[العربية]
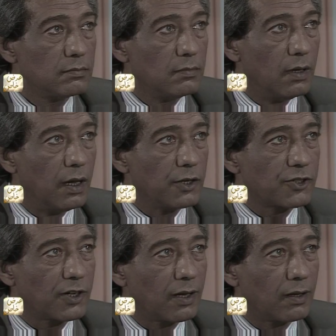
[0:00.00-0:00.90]
ما
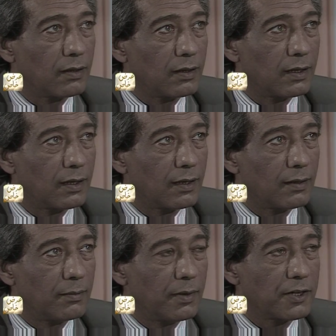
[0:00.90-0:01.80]
شاء
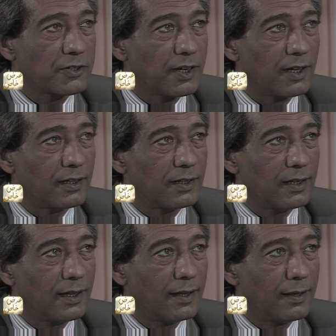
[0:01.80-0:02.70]
الله ما شاء
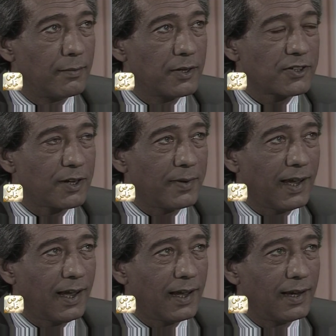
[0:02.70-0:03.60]
الله ماشية
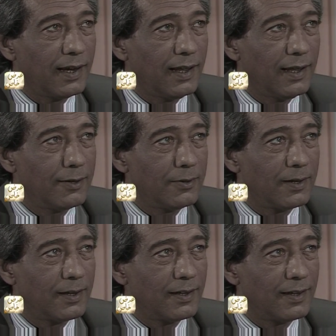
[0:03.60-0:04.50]
مع
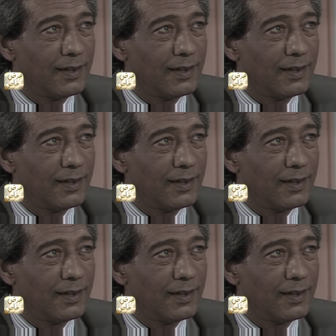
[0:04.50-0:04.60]
حلاوة